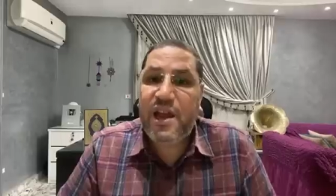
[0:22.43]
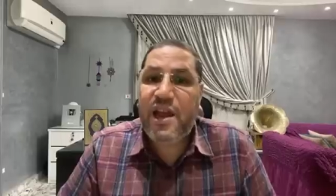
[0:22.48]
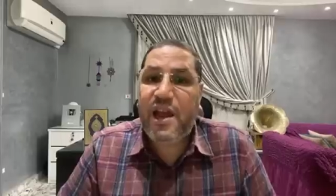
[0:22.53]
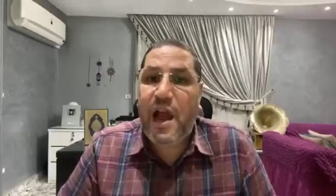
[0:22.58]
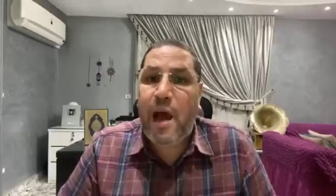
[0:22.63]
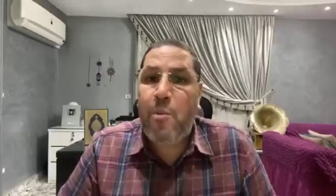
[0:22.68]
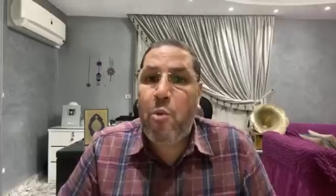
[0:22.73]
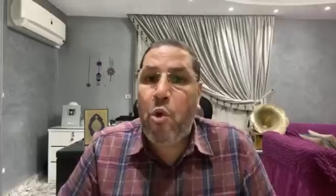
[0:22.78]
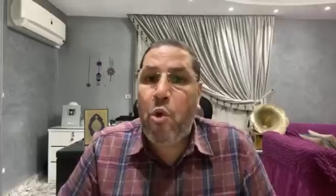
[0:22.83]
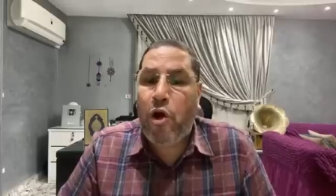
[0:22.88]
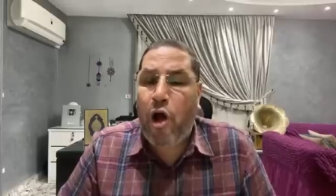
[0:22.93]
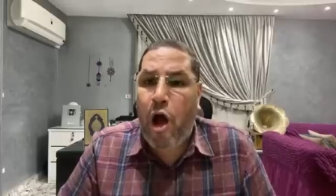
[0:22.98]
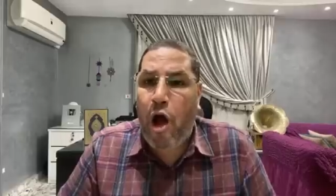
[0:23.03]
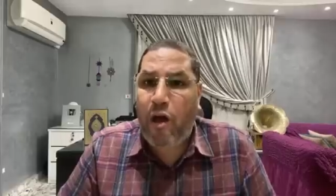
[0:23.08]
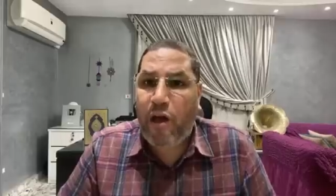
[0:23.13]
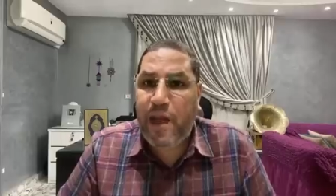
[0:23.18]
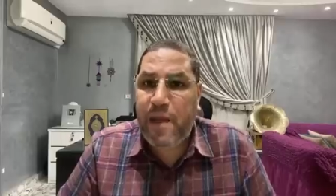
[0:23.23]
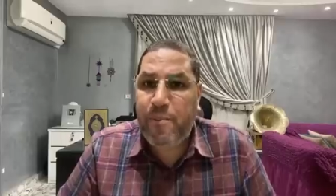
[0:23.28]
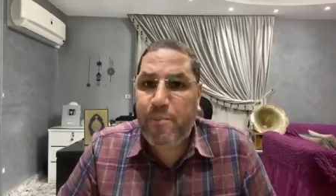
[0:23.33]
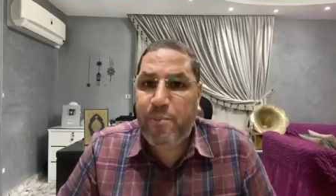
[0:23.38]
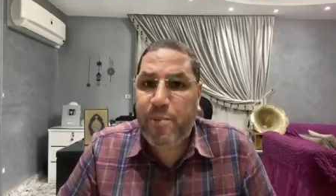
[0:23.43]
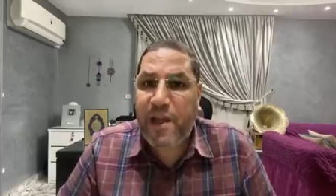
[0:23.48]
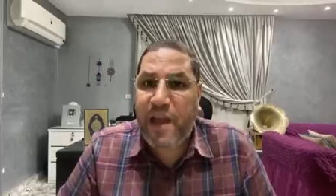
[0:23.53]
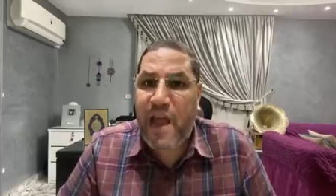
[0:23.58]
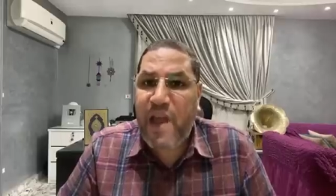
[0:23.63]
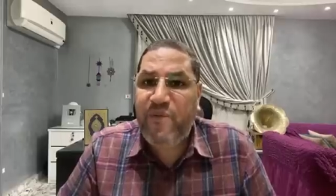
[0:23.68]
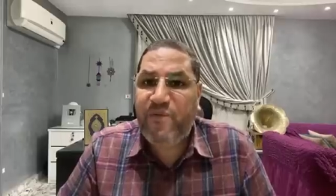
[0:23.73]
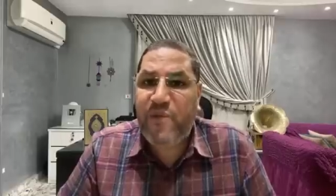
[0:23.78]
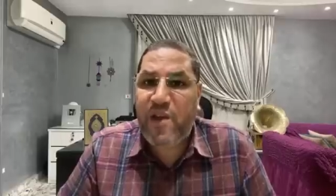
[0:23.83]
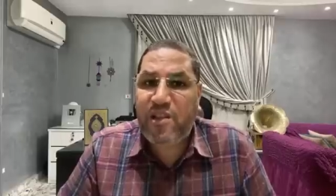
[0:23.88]
كمراقب
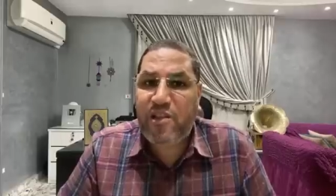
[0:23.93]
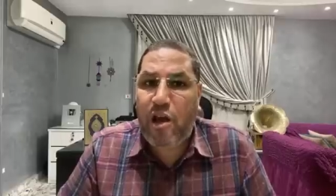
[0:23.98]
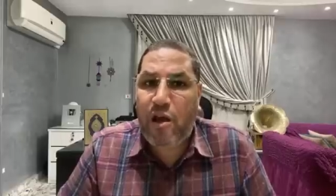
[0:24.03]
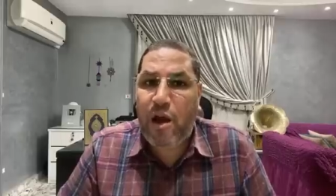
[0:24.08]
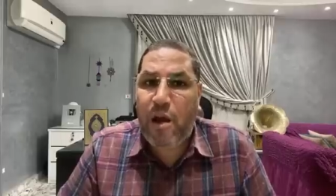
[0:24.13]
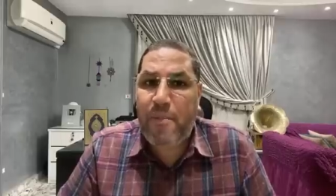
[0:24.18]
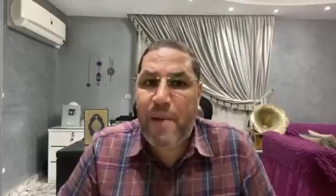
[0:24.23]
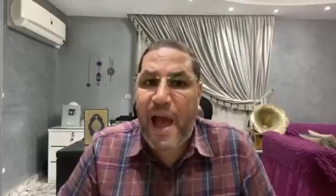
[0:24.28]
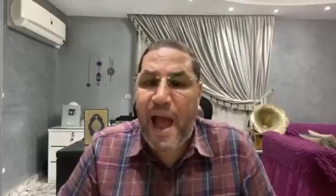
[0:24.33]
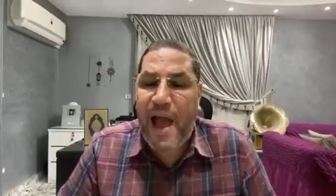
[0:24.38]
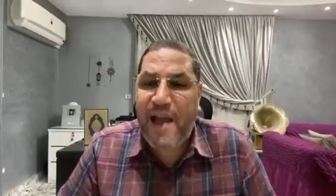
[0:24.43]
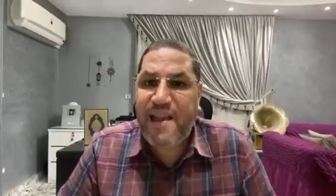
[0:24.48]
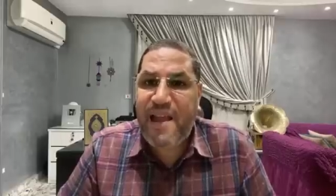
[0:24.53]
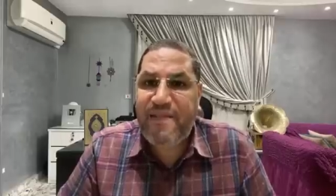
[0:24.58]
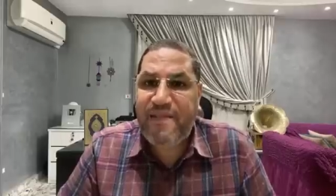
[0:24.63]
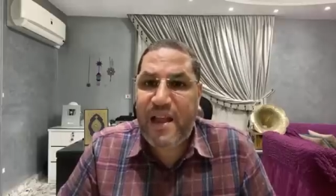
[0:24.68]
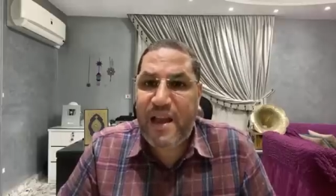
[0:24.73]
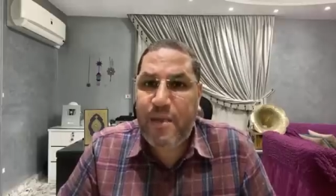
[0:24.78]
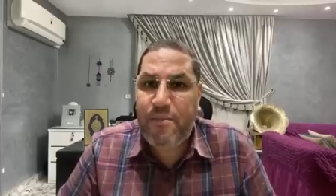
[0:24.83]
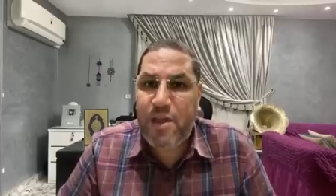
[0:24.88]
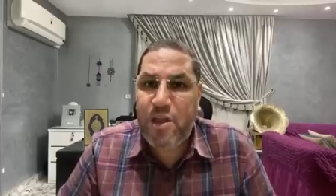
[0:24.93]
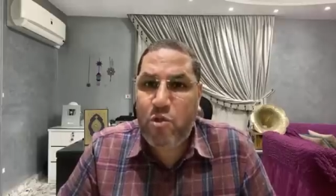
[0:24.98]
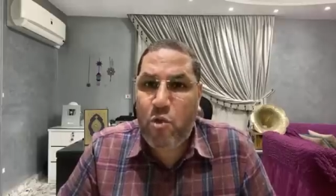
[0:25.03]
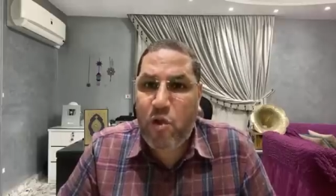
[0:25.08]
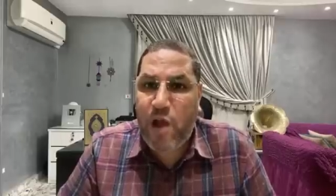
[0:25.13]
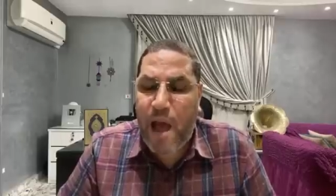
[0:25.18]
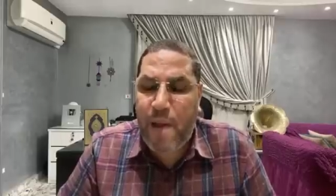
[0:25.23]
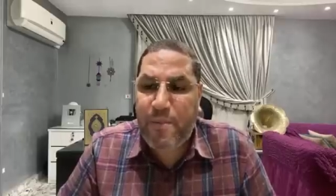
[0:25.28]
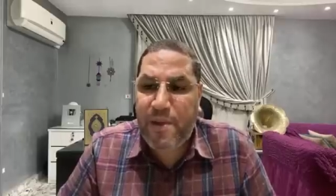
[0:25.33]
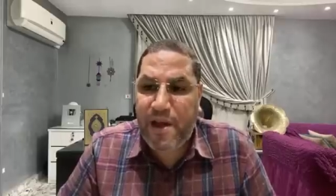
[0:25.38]
كيف ترى ما حدث لميدو
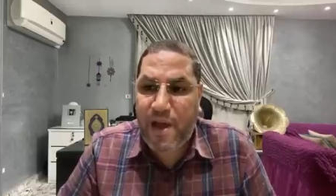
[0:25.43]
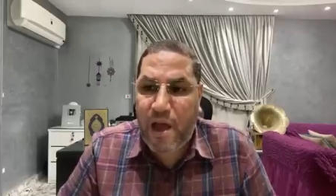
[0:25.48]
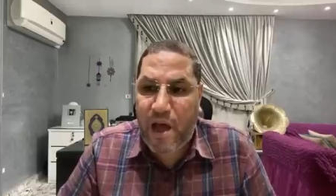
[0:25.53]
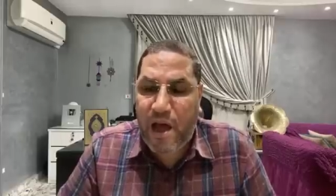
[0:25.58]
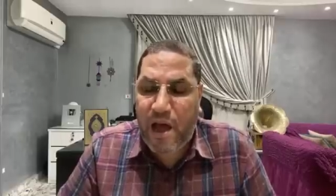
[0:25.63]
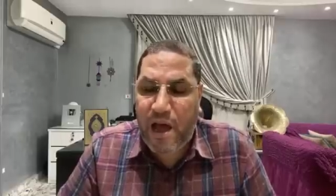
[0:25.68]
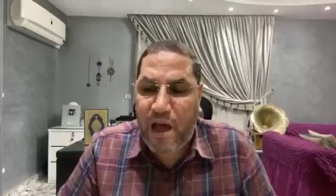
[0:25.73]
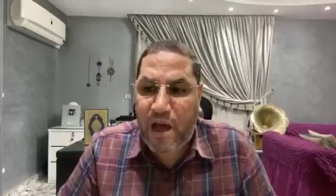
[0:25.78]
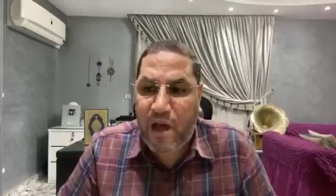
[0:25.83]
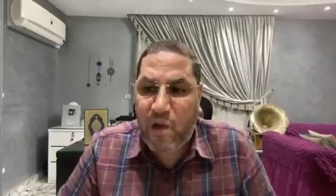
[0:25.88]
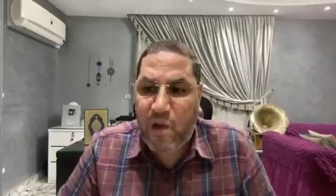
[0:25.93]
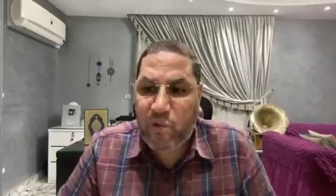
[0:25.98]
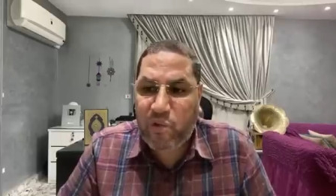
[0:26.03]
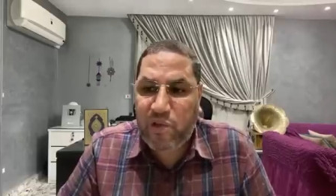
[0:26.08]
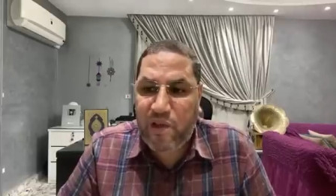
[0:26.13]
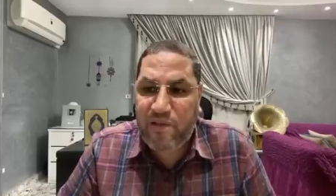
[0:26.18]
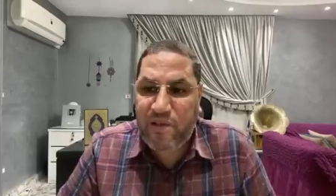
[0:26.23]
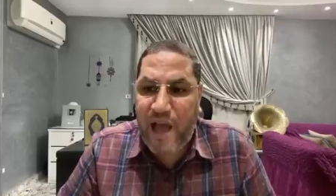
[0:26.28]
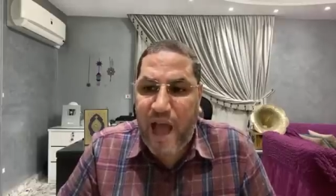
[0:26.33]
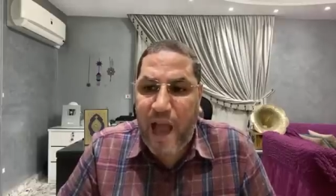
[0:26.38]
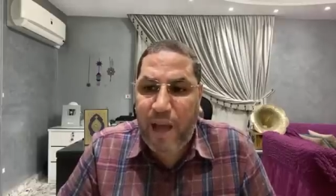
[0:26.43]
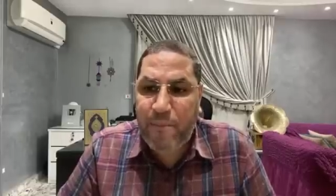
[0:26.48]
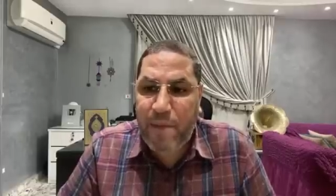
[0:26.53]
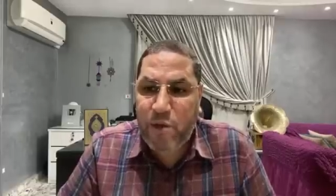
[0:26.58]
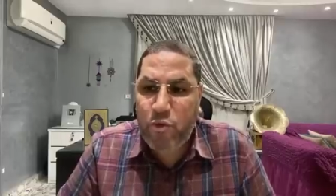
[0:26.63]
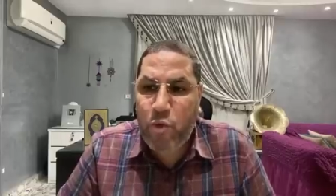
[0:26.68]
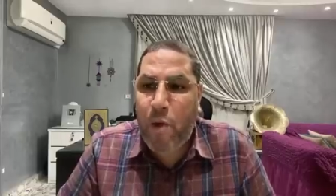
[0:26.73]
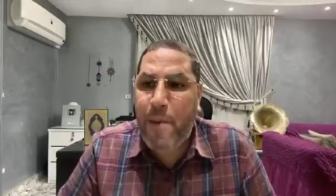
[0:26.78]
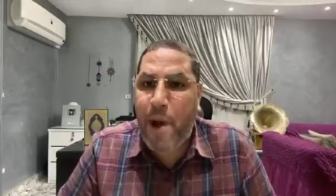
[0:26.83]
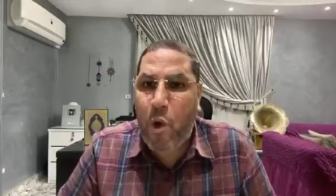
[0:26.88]
جابر يا أستاذ
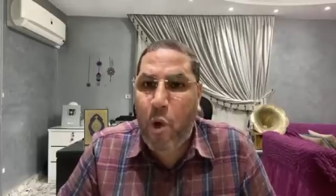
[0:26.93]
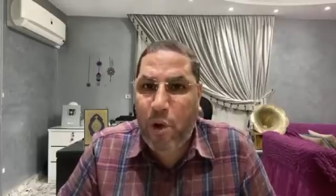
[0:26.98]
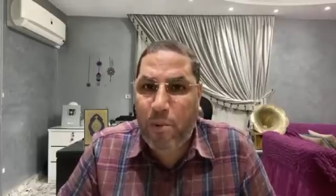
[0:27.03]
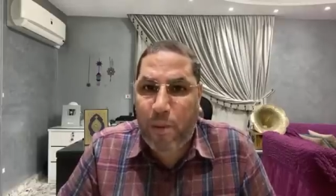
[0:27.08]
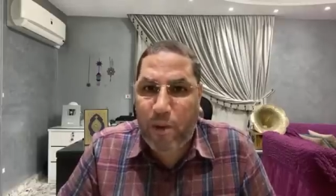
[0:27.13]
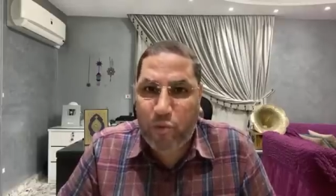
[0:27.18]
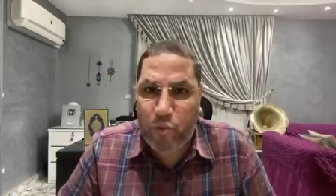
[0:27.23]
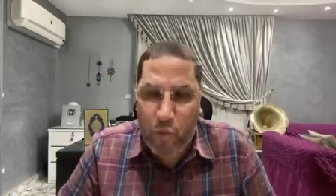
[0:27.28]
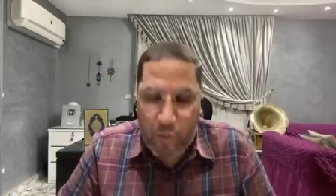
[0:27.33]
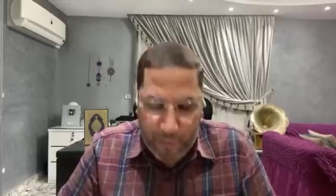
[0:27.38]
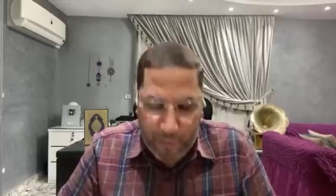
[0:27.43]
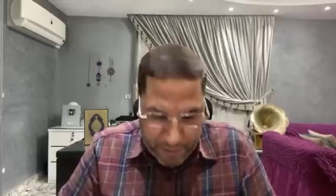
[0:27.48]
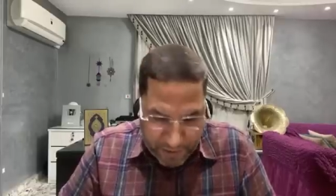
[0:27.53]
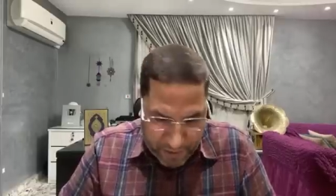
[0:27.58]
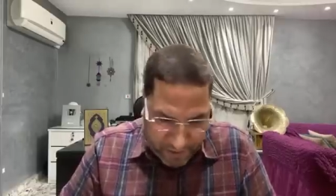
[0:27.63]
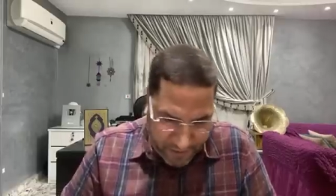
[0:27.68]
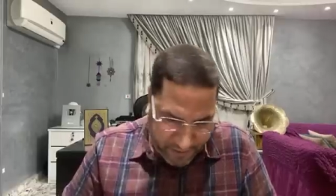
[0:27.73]
أحمد وما هو المطلوب